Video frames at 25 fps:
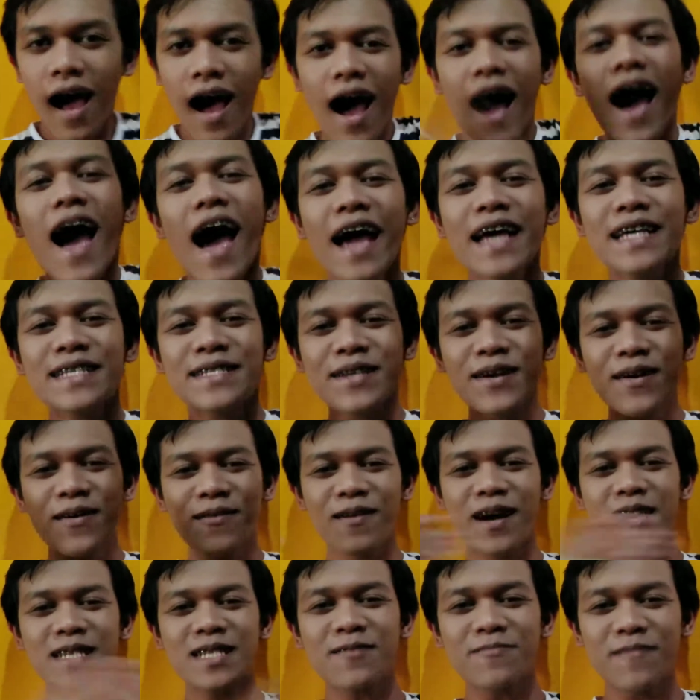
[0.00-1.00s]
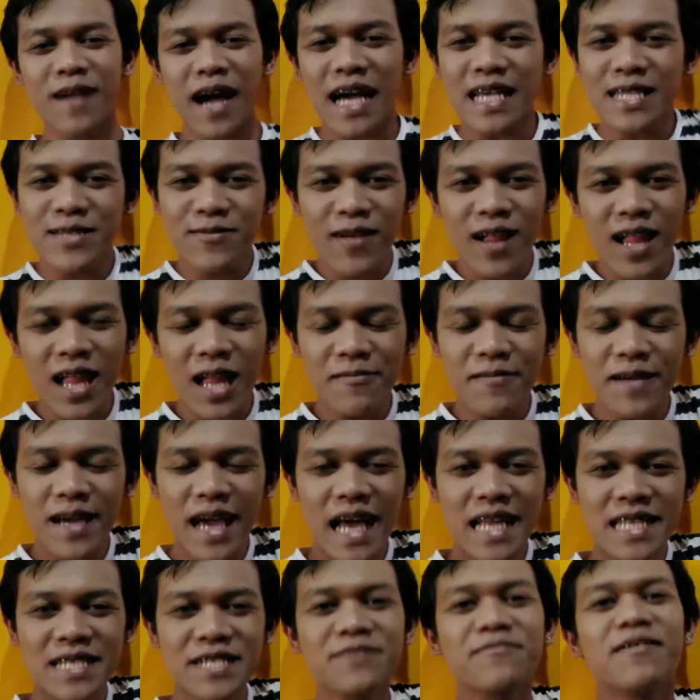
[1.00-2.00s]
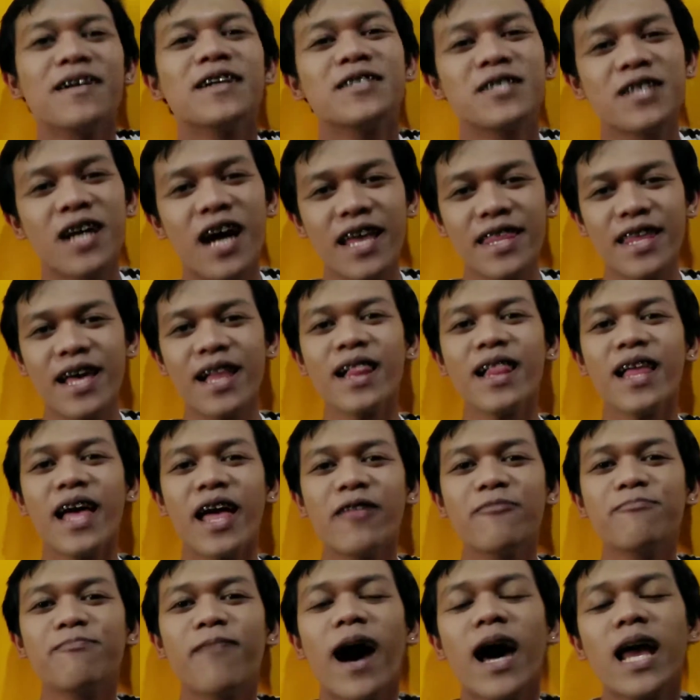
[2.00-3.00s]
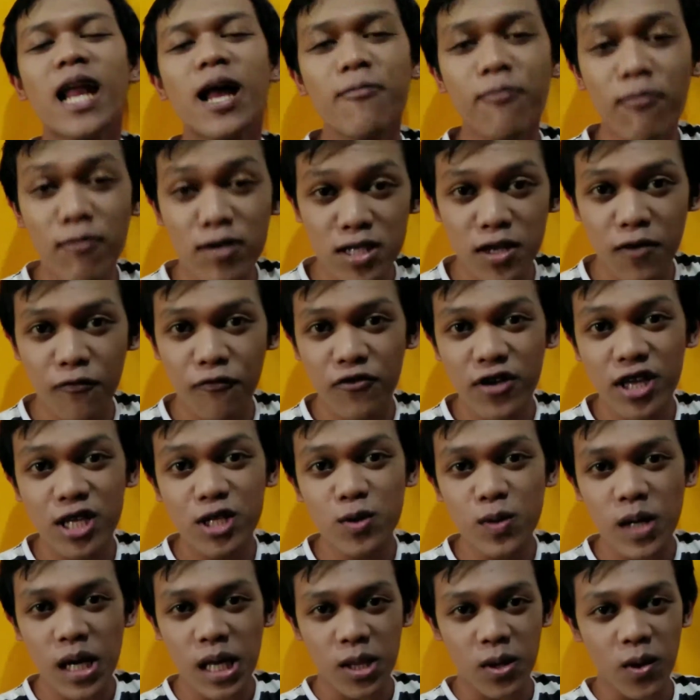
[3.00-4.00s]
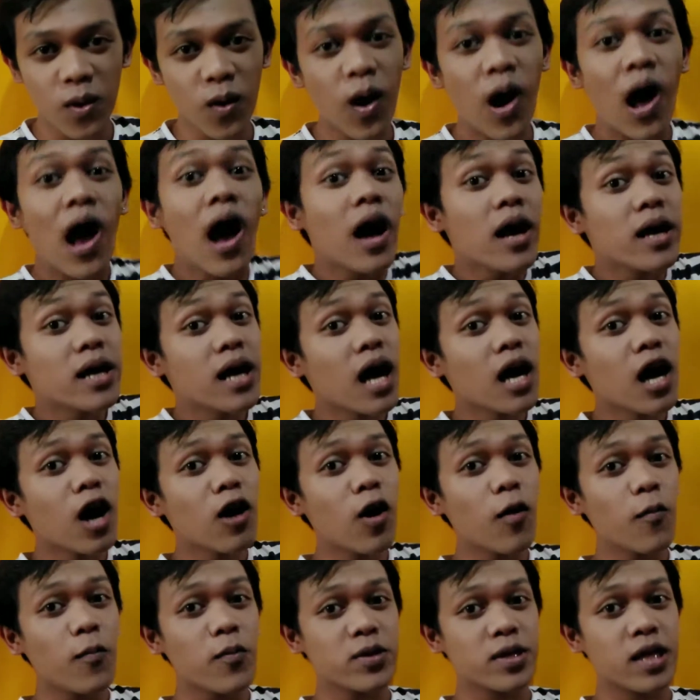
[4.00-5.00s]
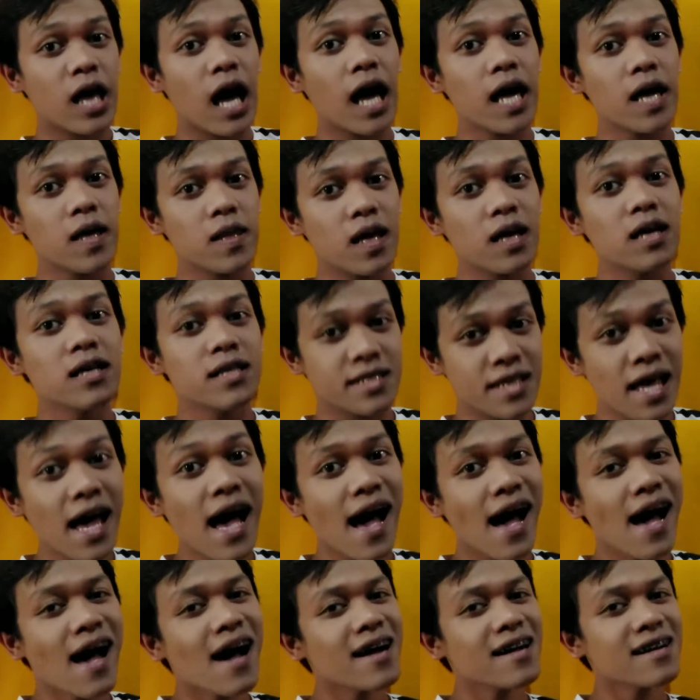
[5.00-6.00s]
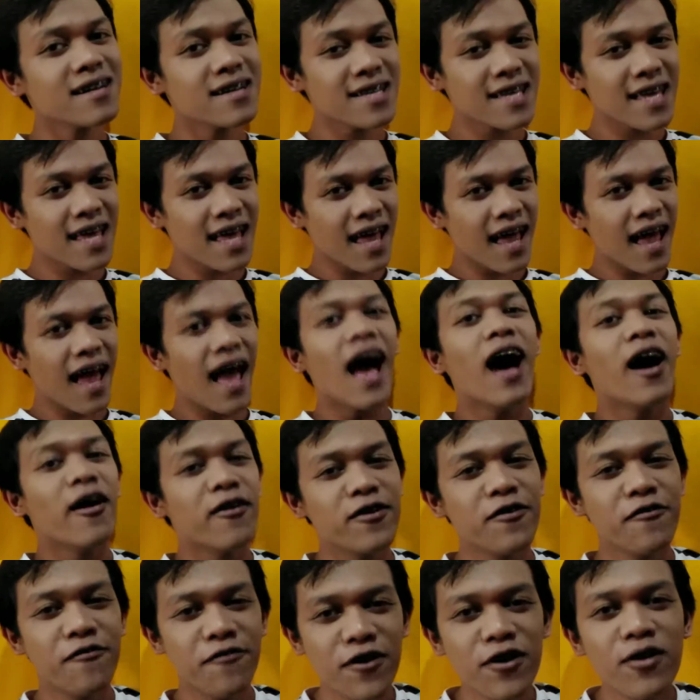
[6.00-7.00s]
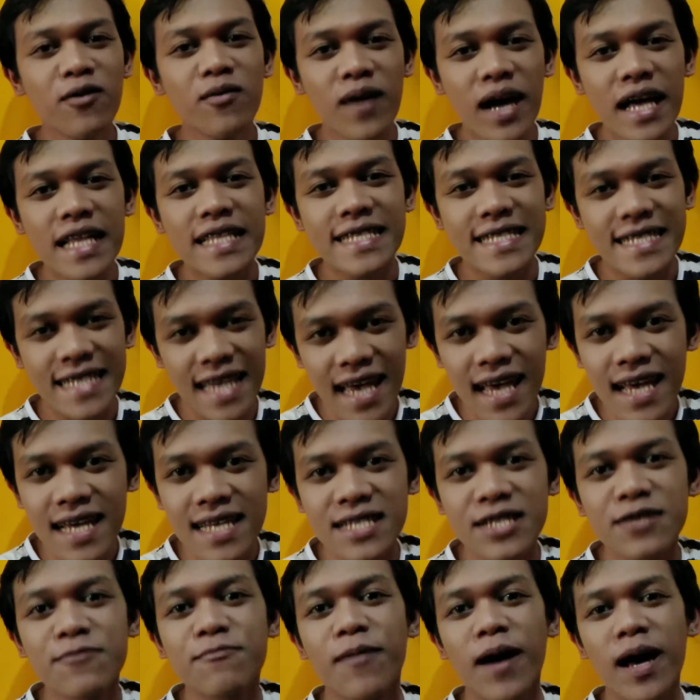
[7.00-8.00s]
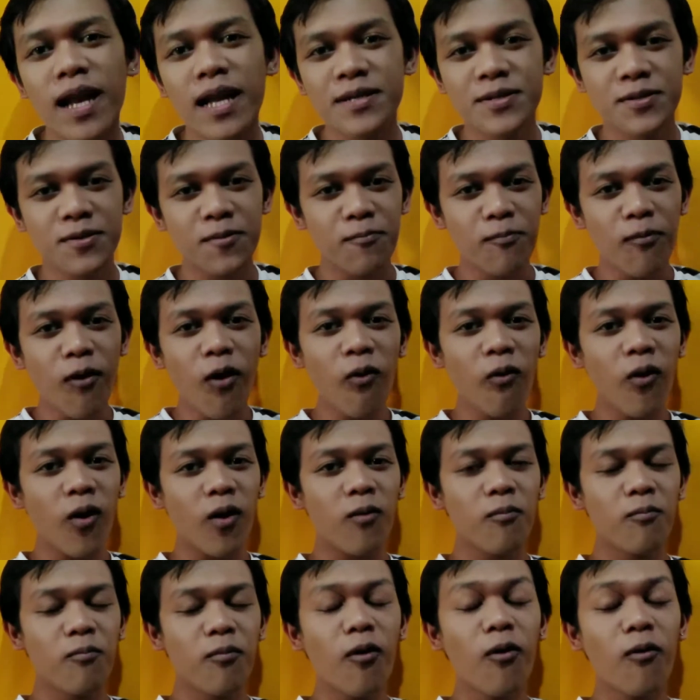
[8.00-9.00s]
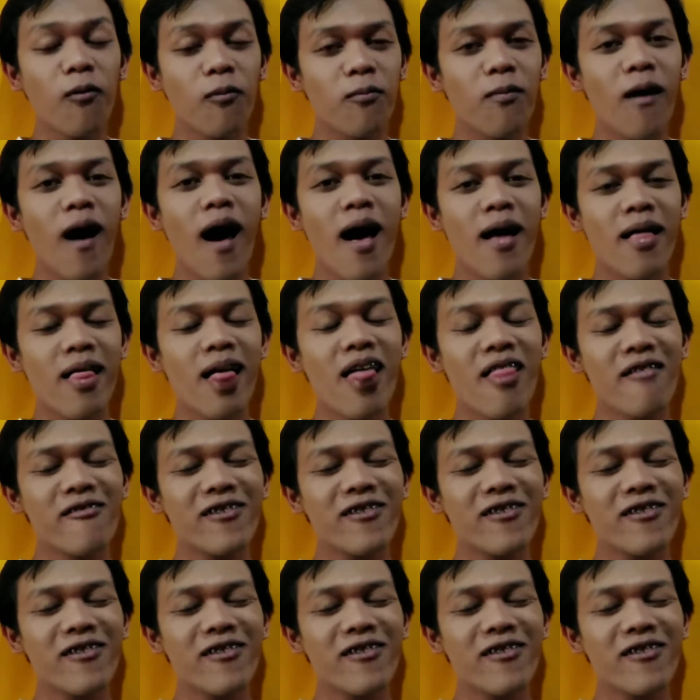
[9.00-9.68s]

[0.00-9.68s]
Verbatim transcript: Hi! So, what's up guys? Welcome again to my channel and para po sa video ito, gagawa po tayo ng isang review and test para sa Bo Bo ba